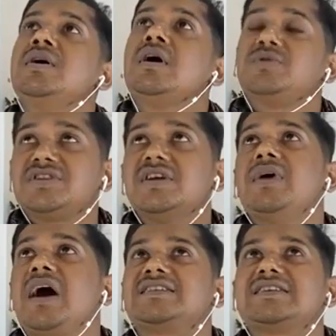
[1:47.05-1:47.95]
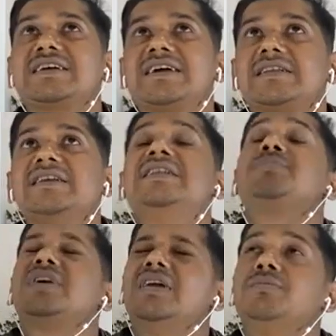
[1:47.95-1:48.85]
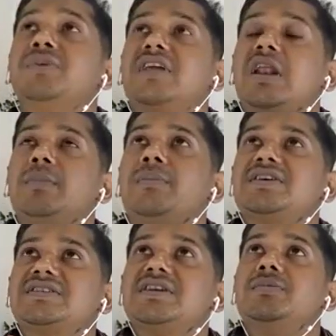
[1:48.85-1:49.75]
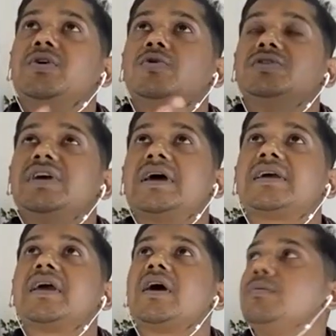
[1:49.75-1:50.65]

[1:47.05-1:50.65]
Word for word: हम इसलिए भी हासिल कर इल्म इल्म की तलब हमें इसलिए भी होती है कि